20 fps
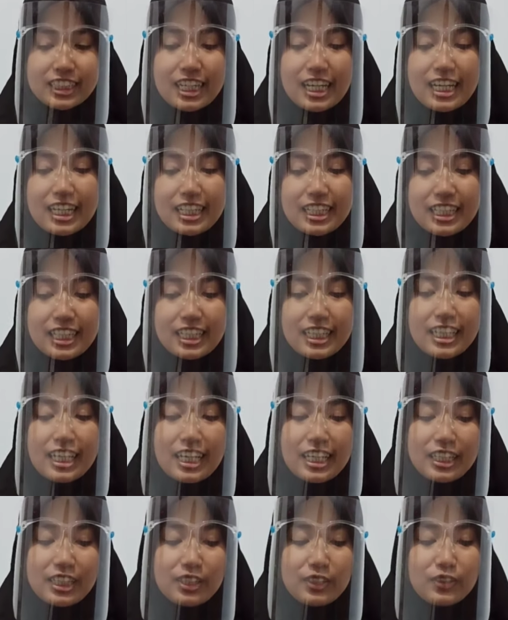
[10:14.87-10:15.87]
terakhir
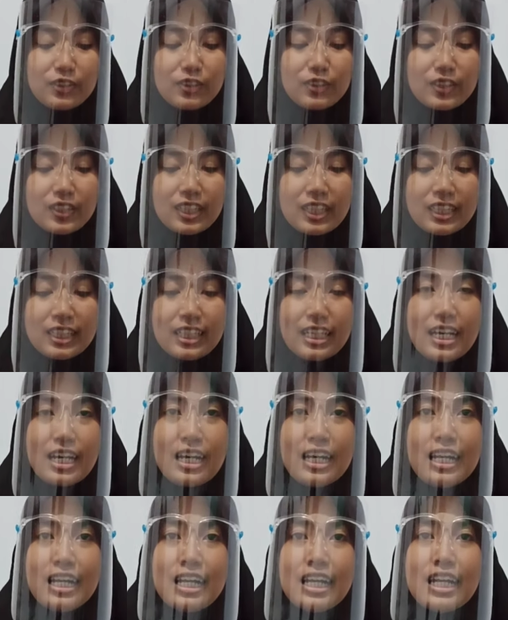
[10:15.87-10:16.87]
yaitu
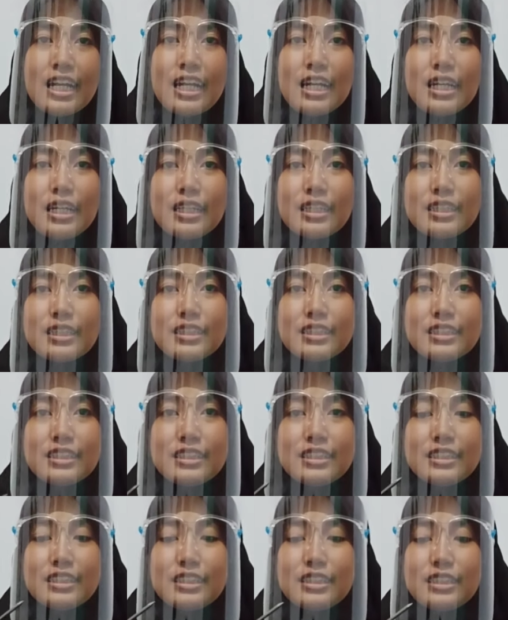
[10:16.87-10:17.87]
kita
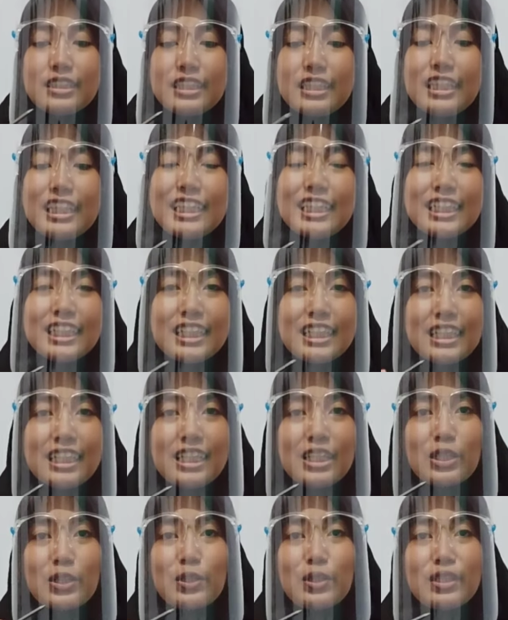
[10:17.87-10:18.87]
uh, liliti